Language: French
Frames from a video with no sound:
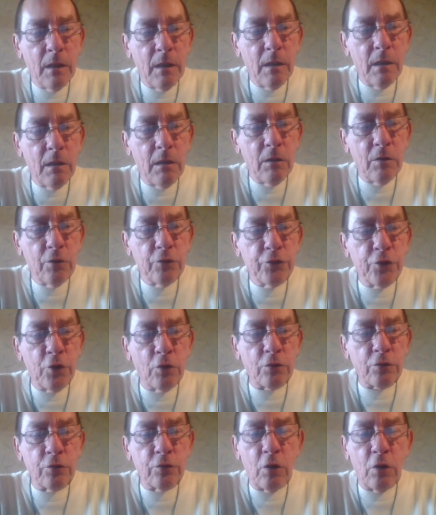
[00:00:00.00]
Euh,
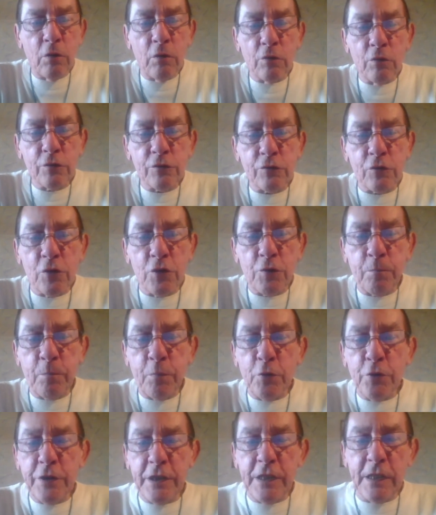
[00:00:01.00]
donc, non, ce que je
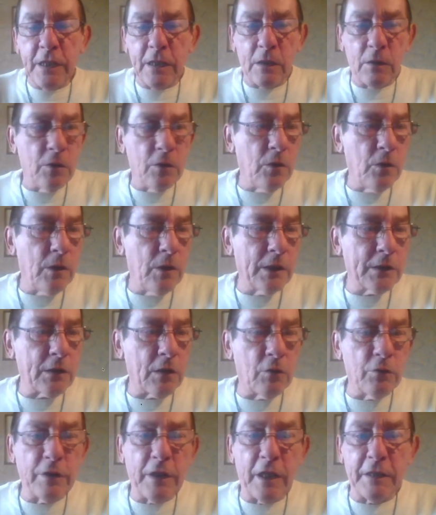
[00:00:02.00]
peux dire,
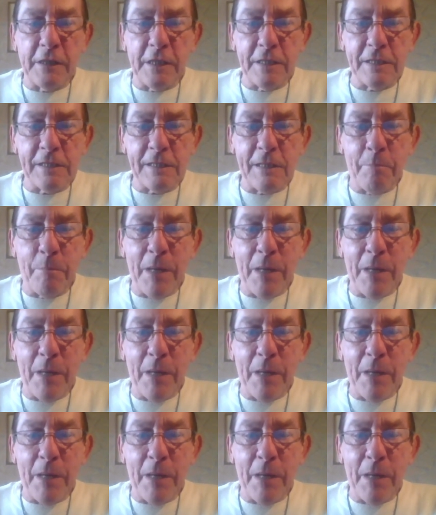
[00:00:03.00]
attends, on a des